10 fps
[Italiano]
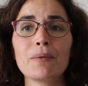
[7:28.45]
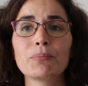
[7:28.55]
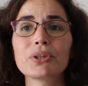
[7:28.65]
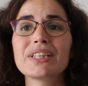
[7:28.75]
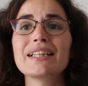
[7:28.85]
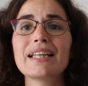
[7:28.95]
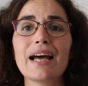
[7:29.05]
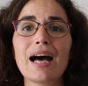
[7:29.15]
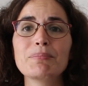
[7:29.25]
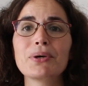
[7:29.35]
potete
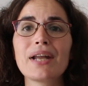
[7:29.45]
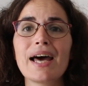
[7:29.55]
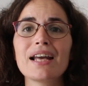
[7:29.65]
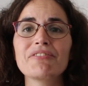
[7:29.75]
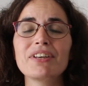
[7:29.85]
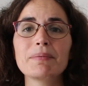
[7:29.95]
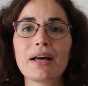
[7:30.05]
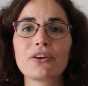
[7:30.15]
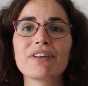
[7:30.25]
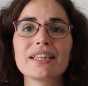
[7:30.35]
abbonarvi a
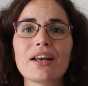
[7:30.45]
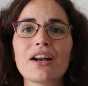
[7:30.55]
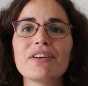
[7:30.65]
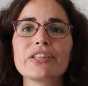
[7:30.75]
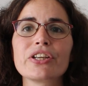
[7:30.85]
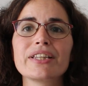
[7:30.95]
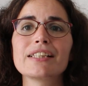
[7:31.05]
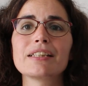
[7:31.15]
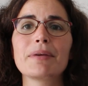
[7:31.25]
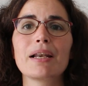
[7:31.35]
99
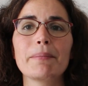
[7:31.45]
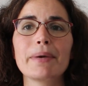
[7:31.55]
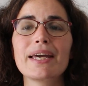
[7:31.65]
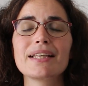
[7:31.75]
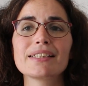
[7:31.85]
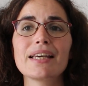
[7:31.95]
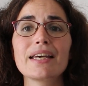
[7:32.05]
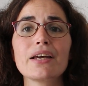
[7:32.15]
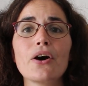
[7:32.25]
centesimi al mese